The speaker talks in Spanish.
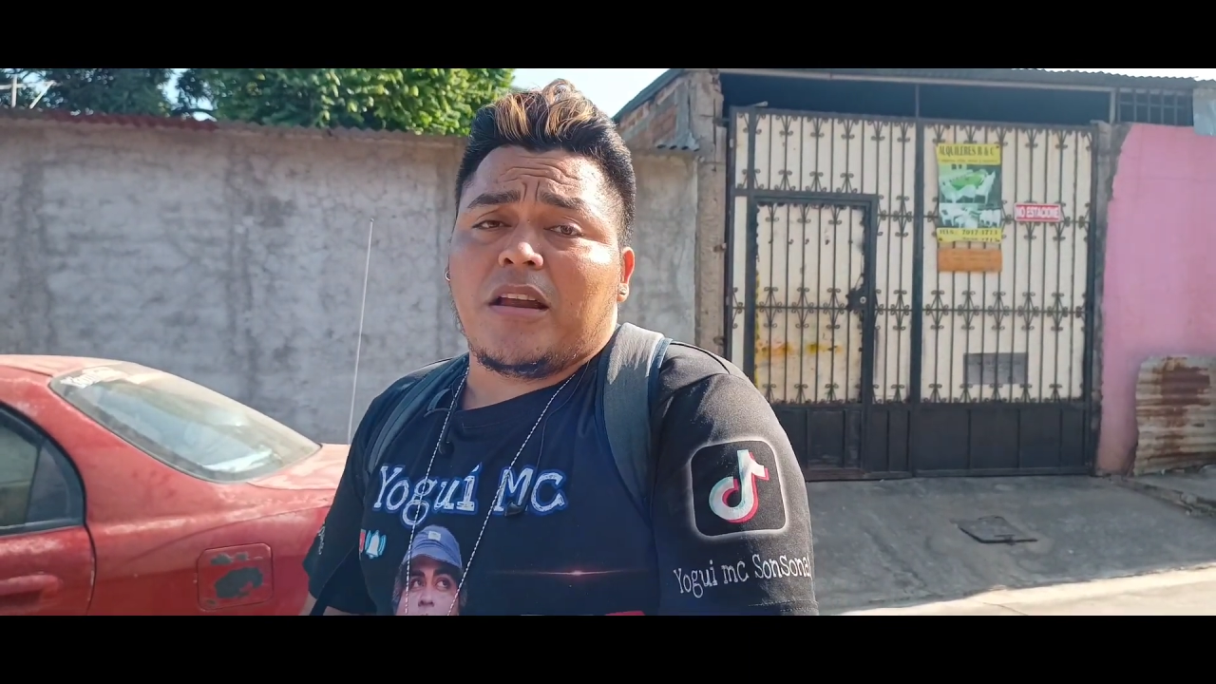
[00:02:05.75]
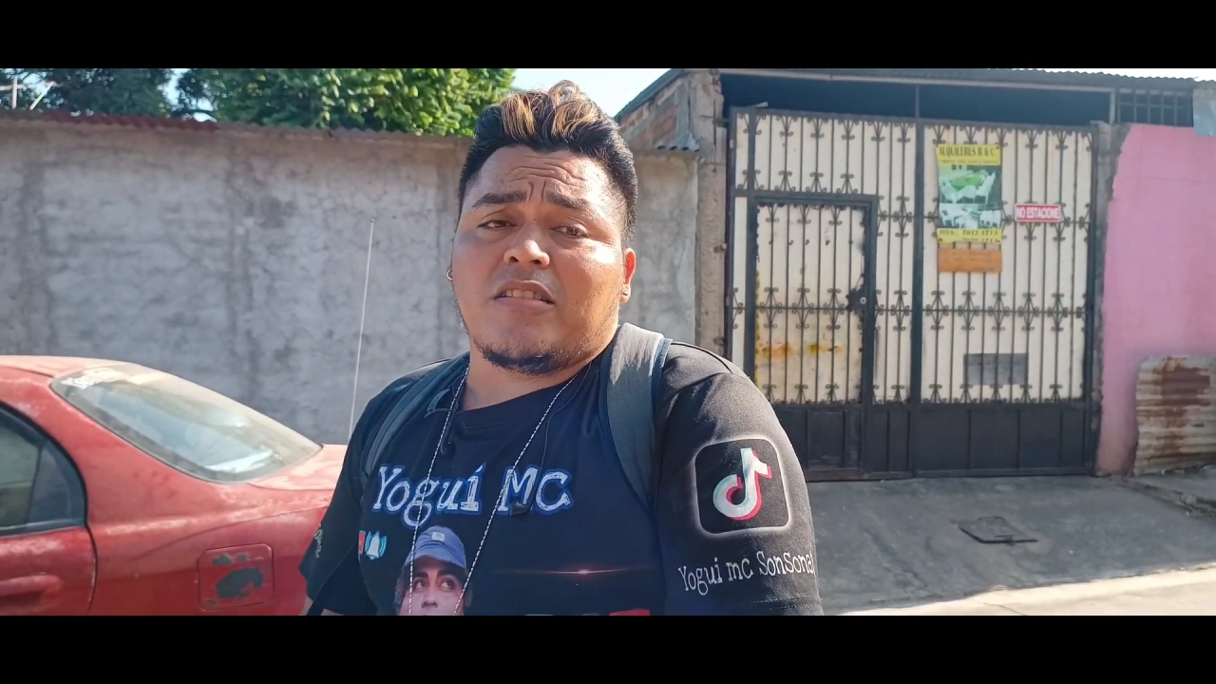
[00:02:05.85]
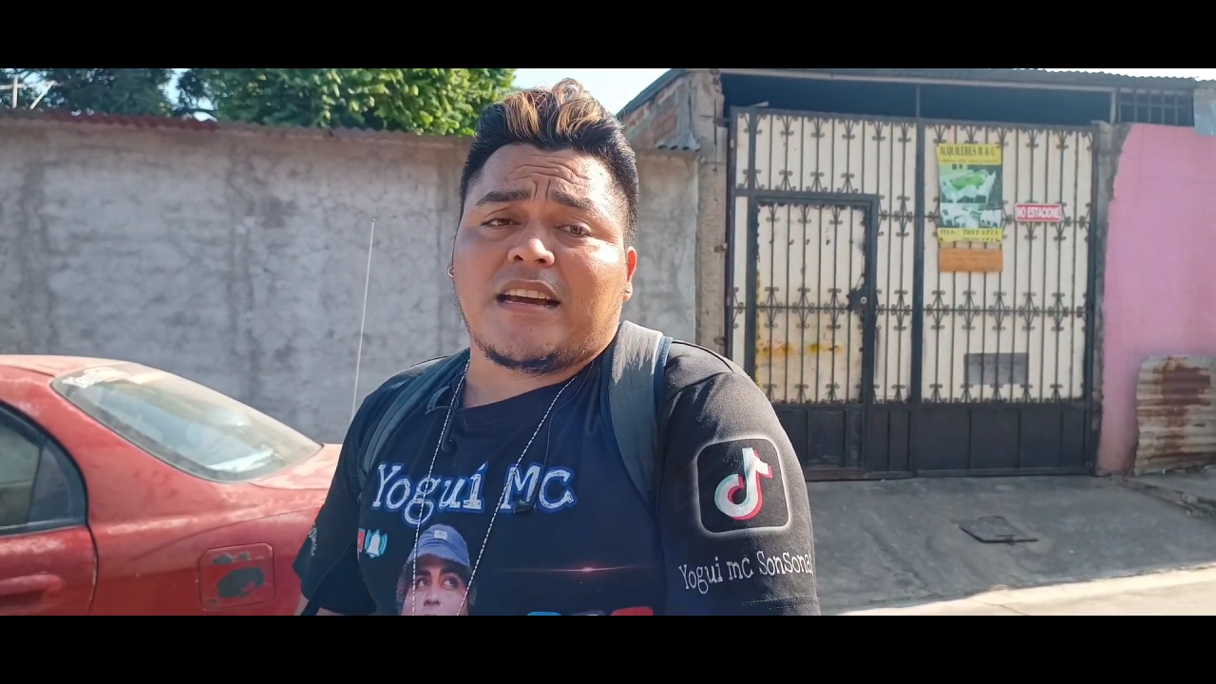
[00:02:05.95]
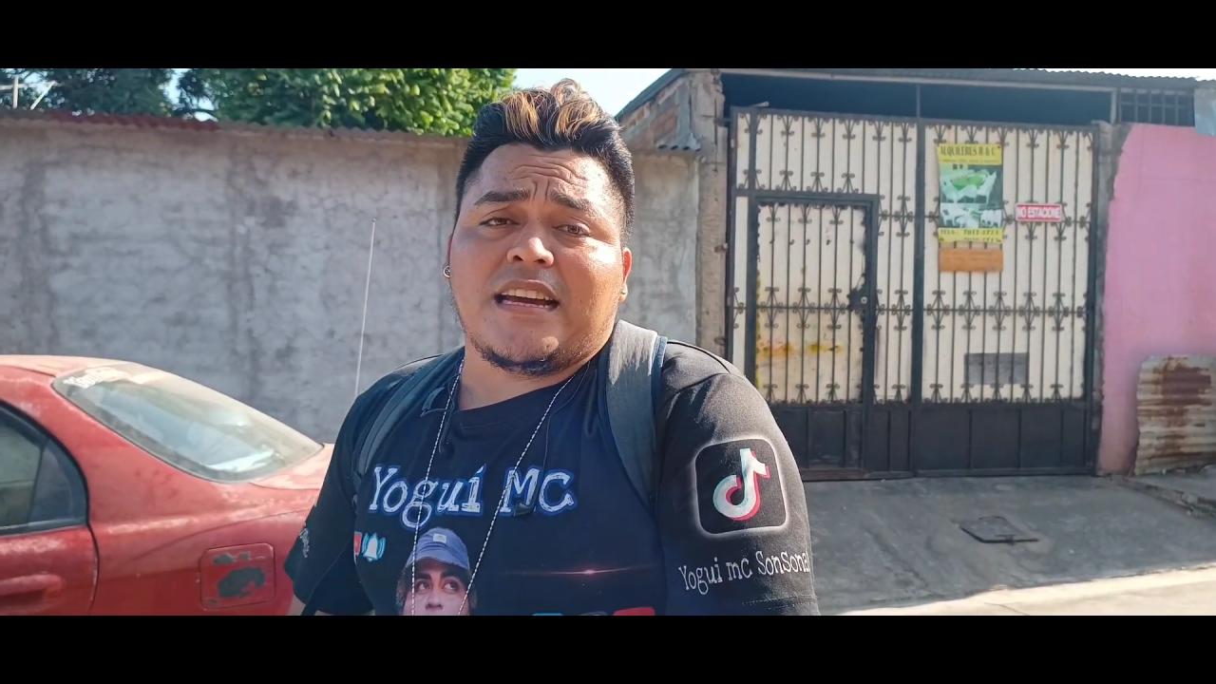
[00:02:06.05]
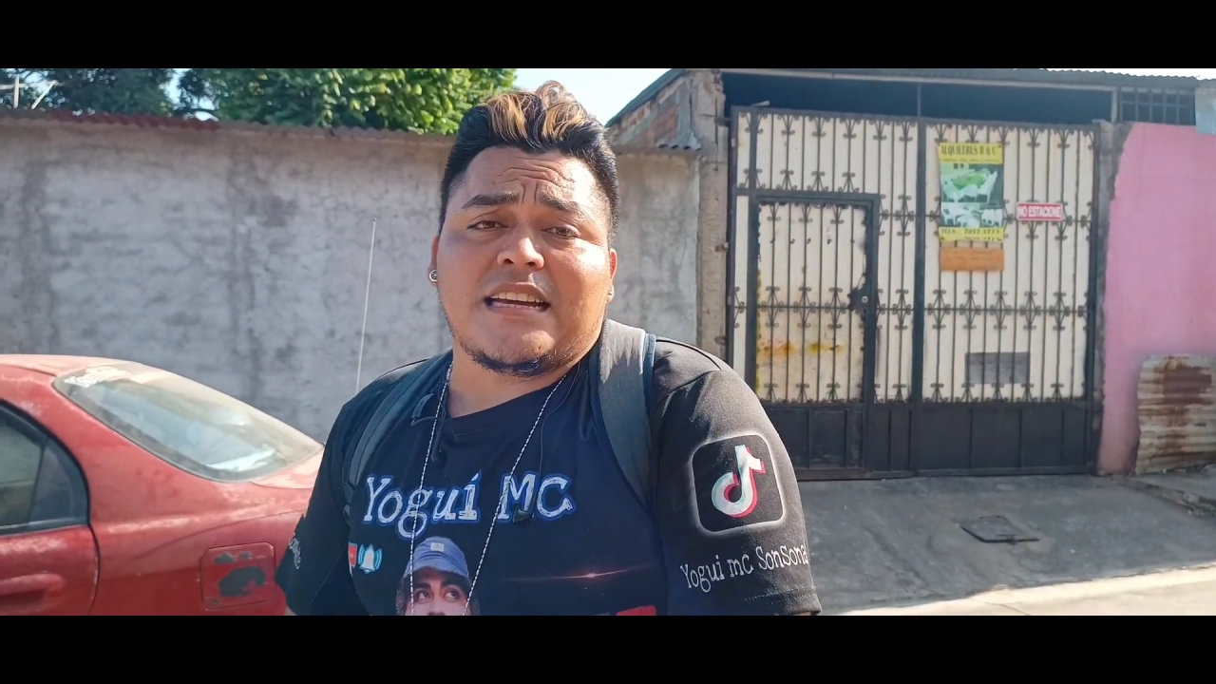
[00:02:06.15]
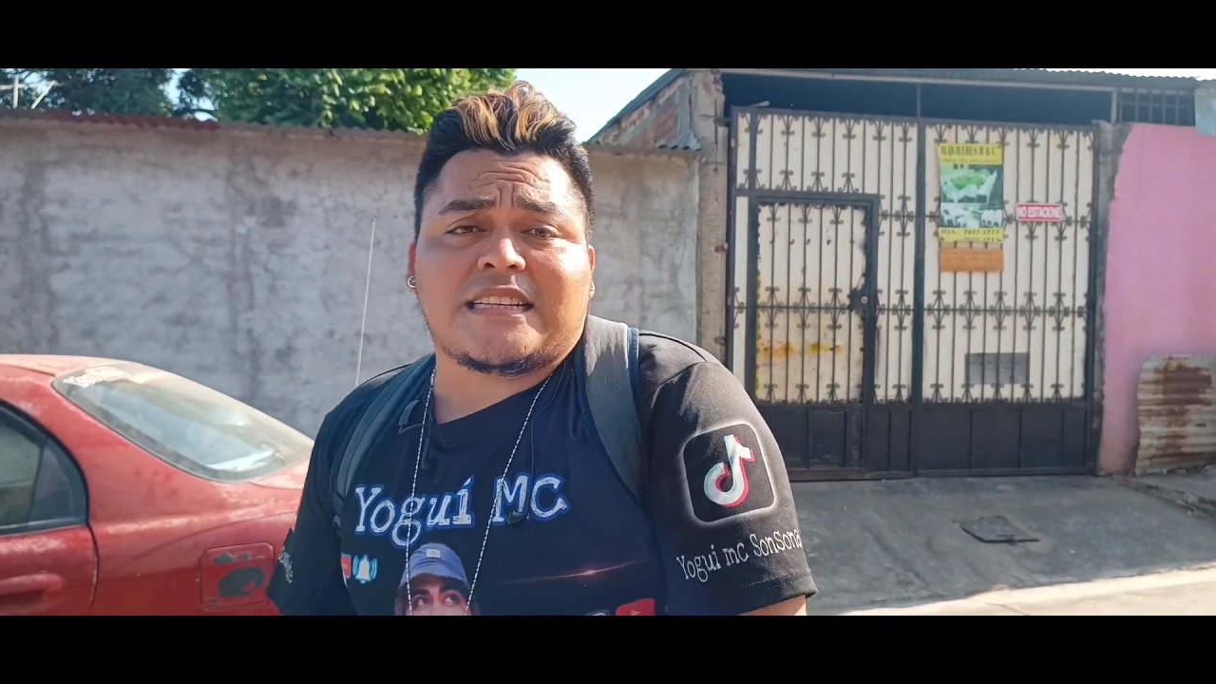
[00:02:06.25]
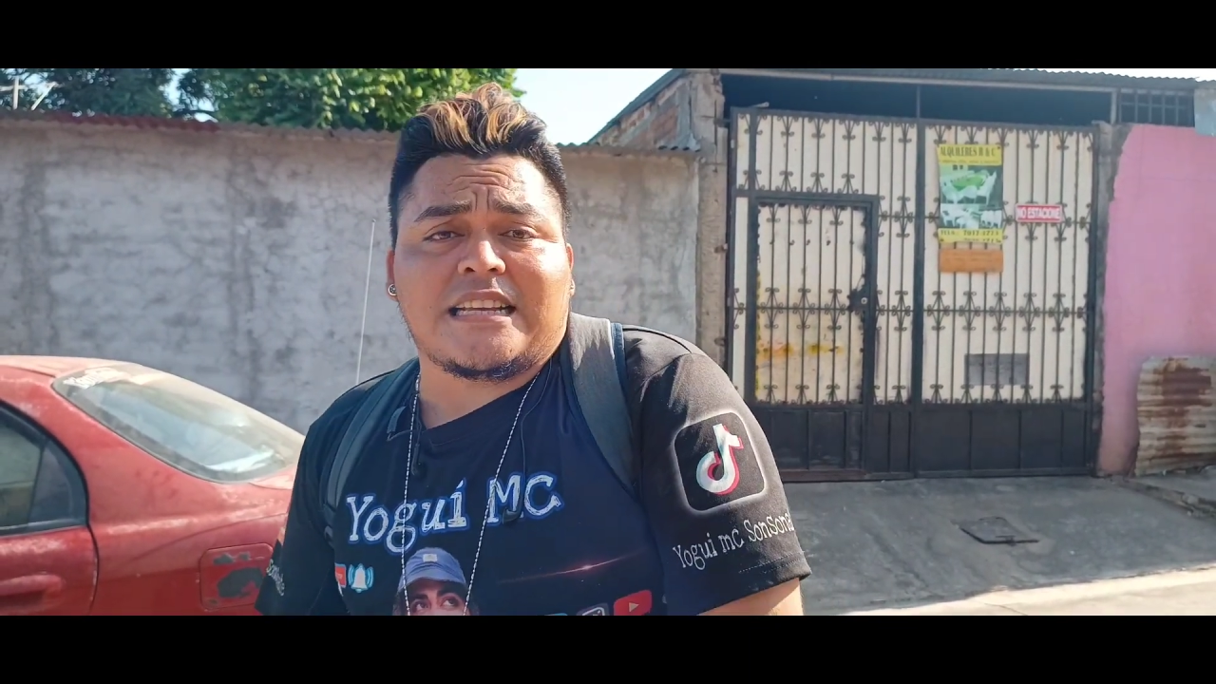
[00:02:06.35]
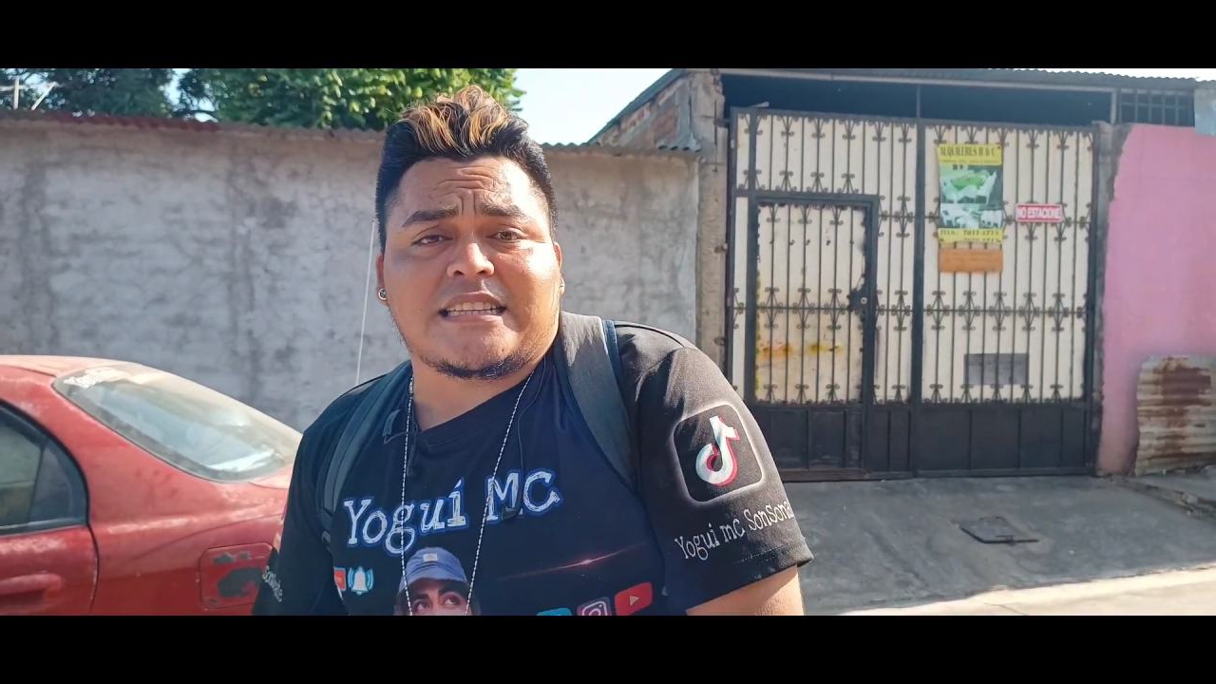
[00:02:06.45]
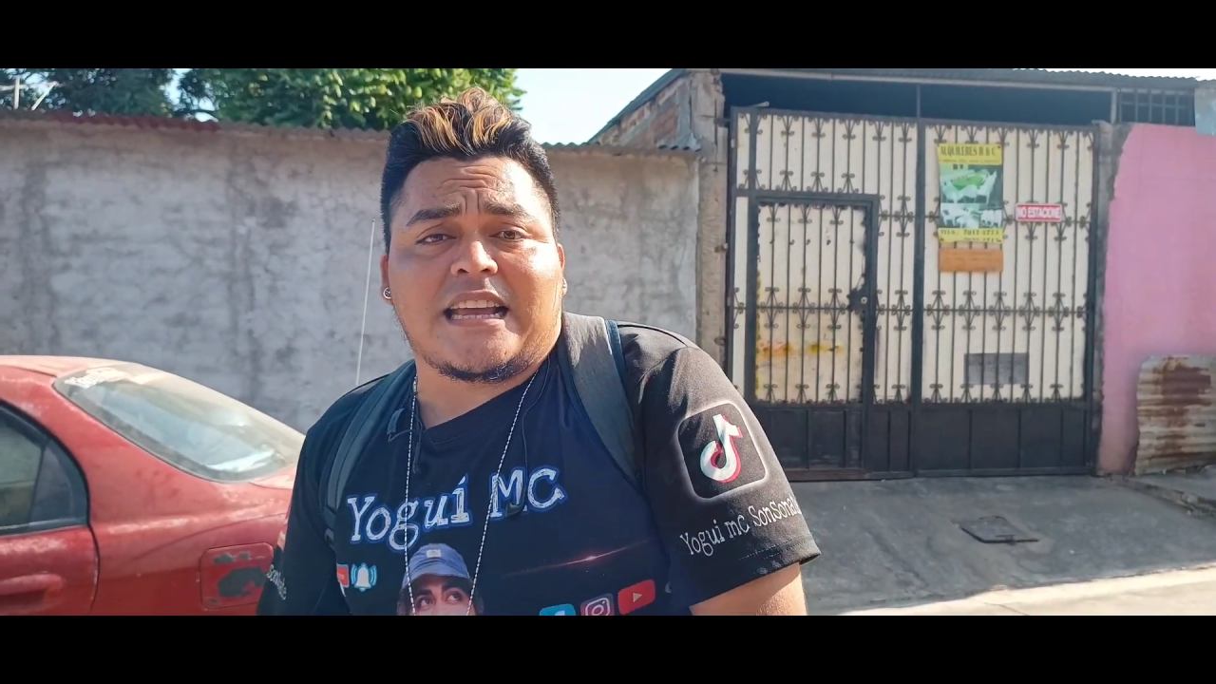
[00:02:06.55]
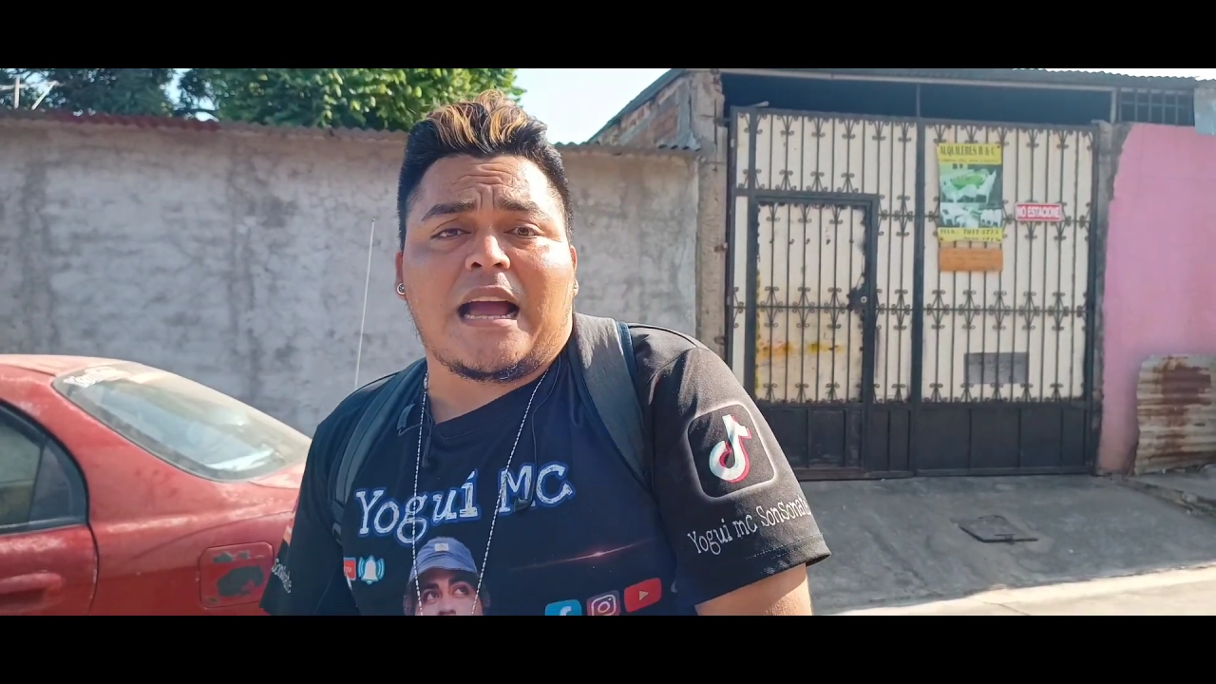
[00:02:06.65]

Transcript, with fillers: lo que es este